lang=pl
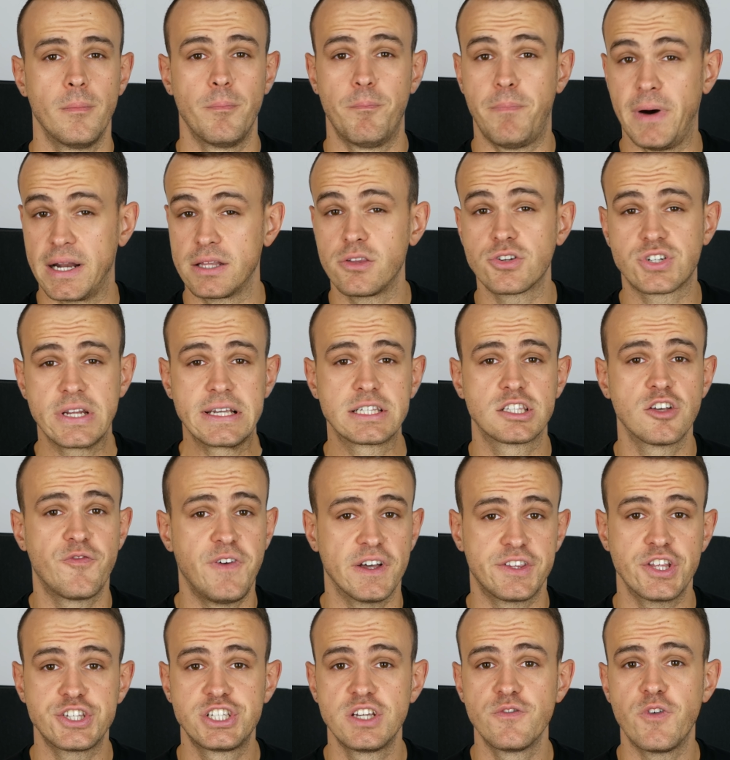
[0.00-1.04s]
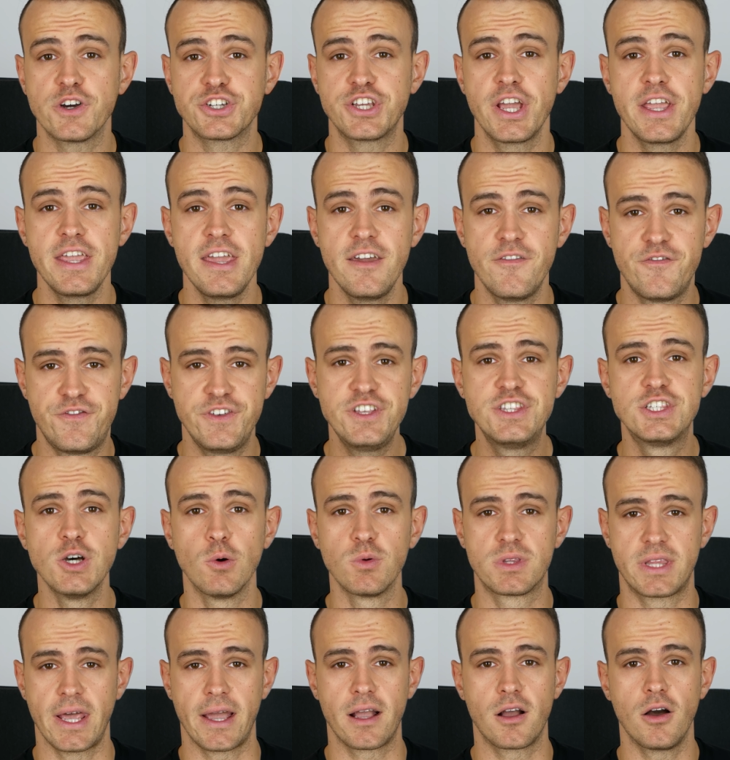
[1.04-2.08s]
Bardzo często faceci właśnie nie
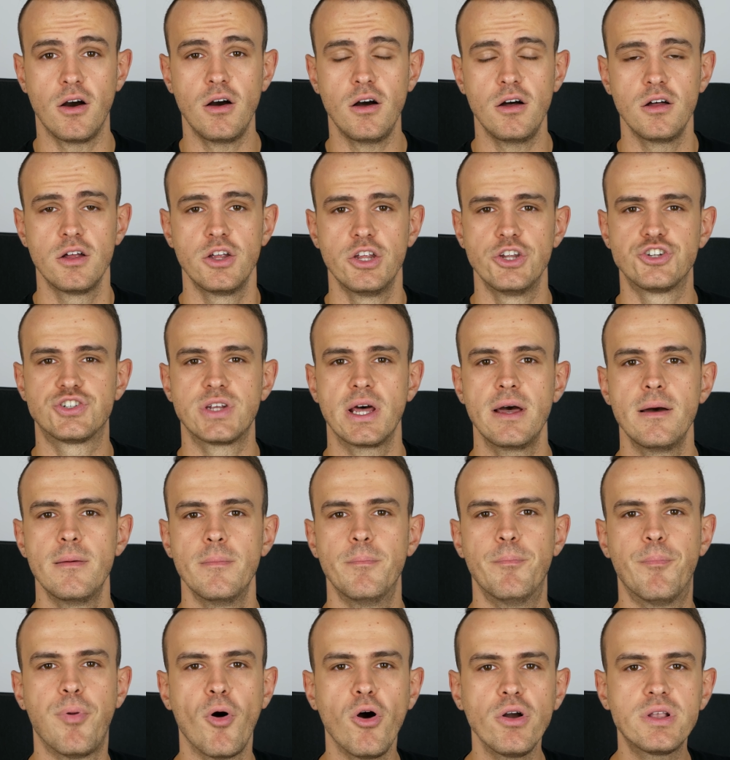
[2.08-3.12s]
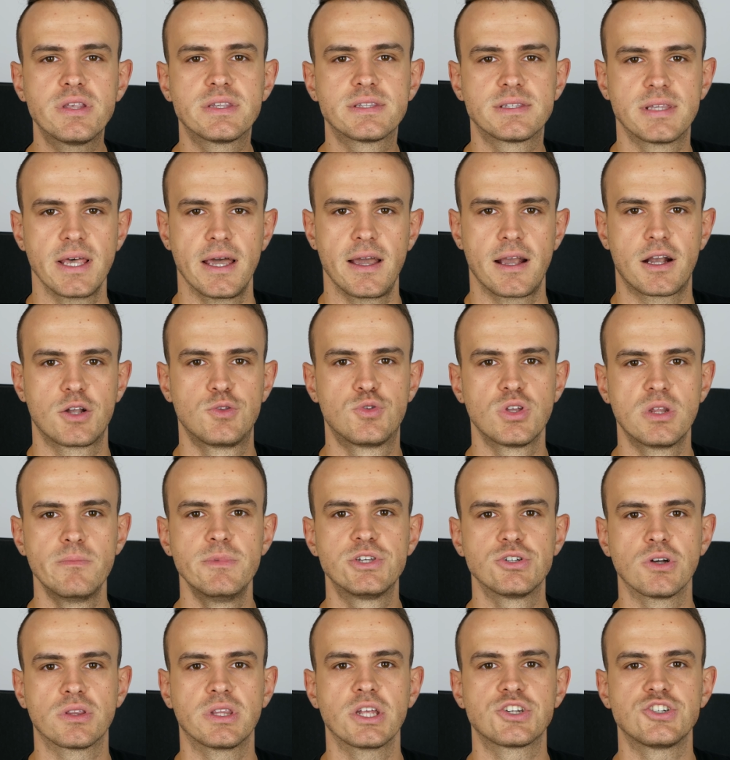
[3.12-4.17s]
widzą tego, że bodźce, którymi
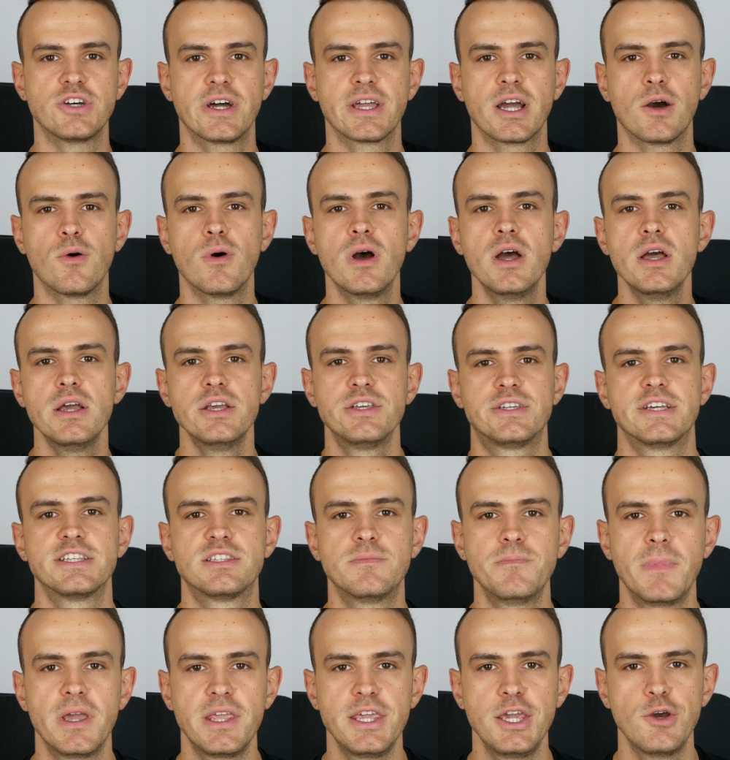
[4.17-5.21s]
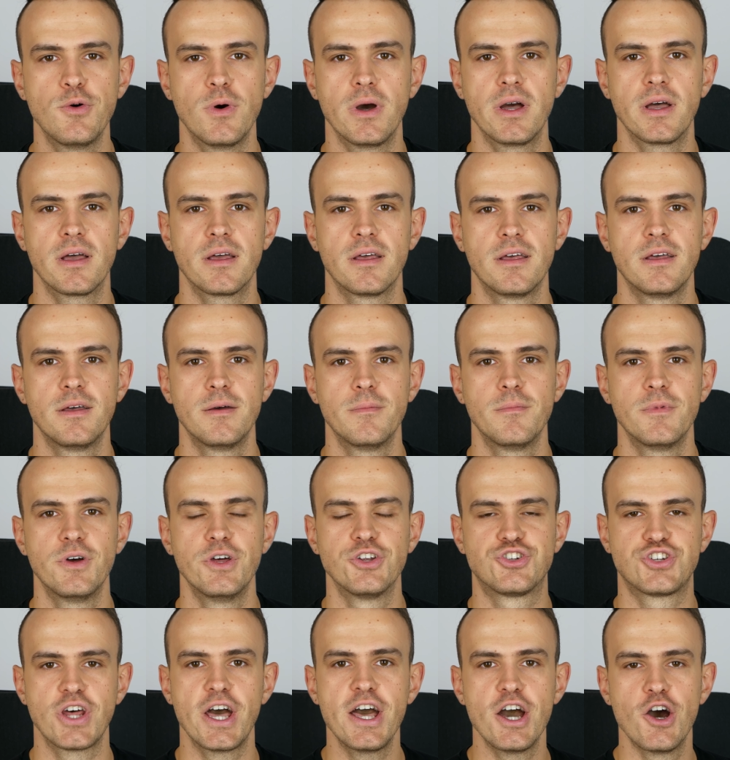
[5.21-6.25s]
się otaczają, się zmieniły,
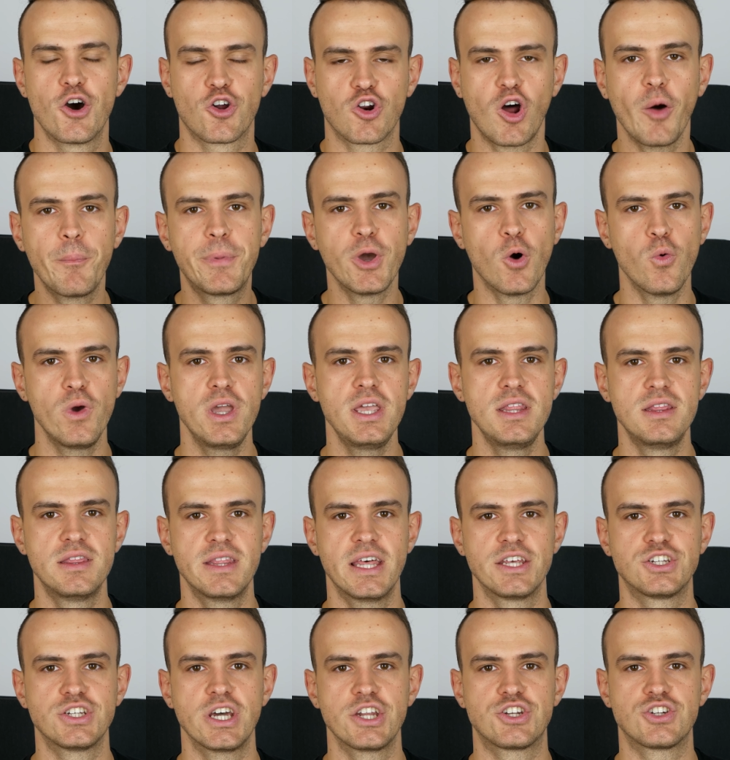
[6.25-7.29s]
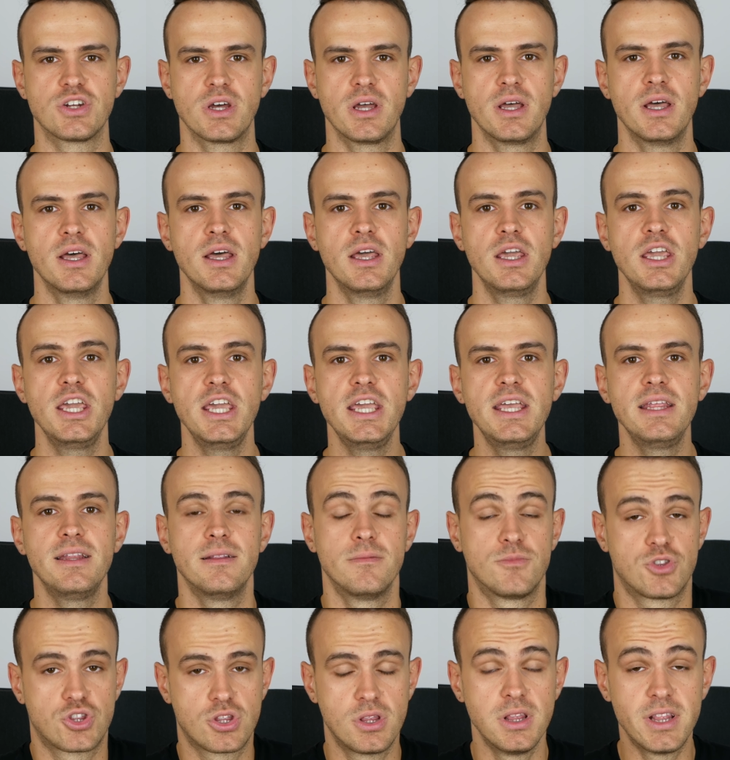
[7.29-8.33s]
że robią inne rzeczy
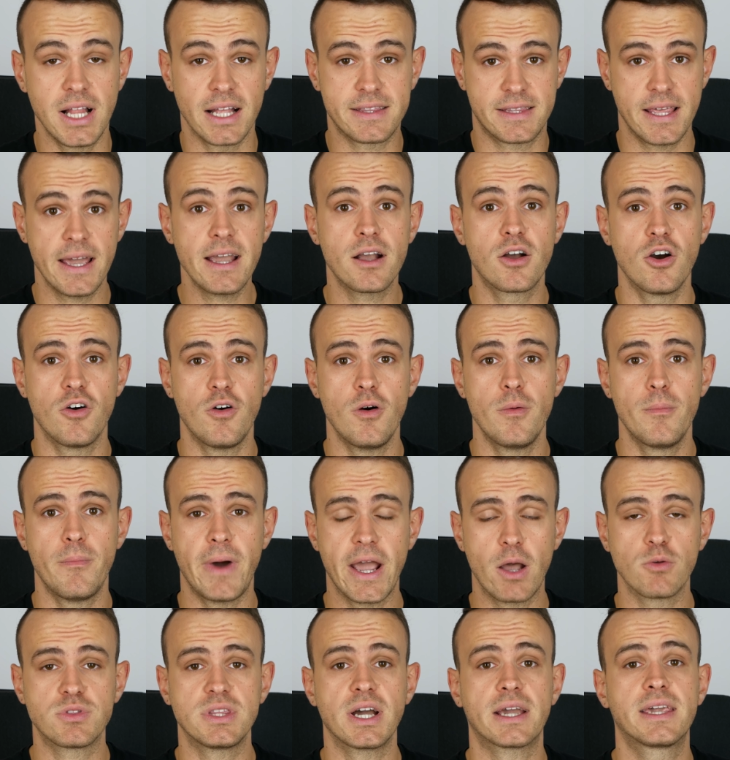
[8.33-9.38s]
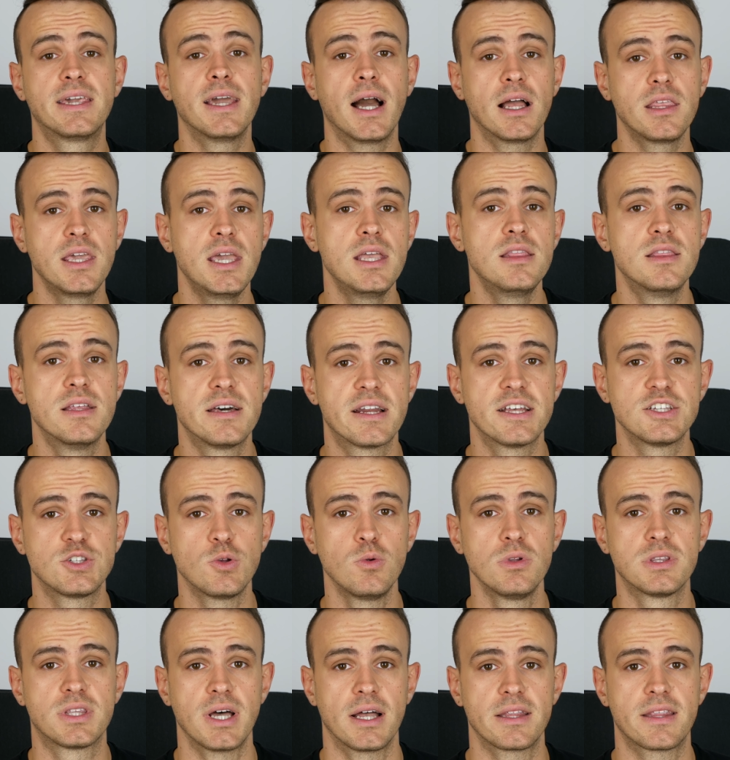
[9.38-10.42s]
i dlatego mają taki, a nie inny
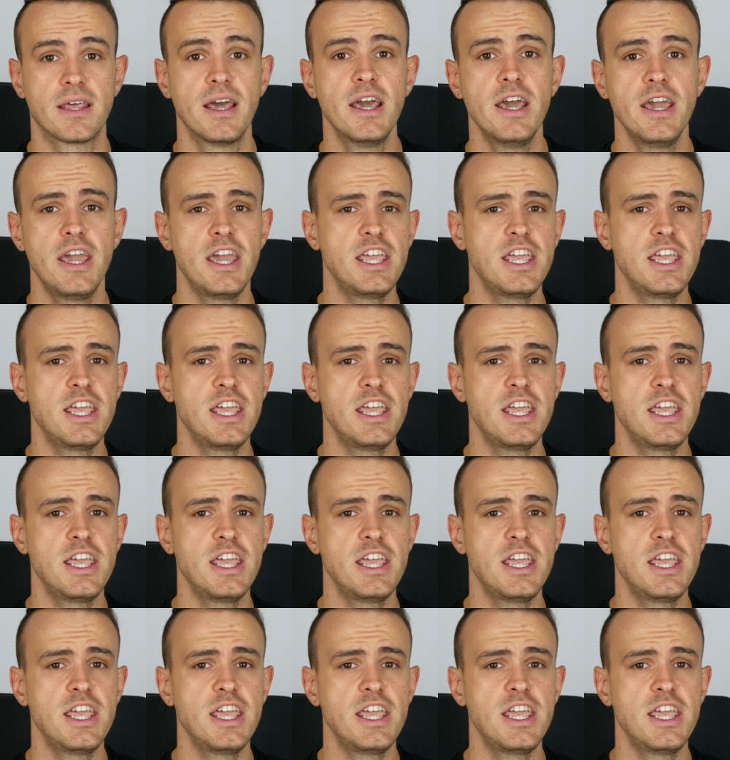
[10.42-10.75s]
rezultat.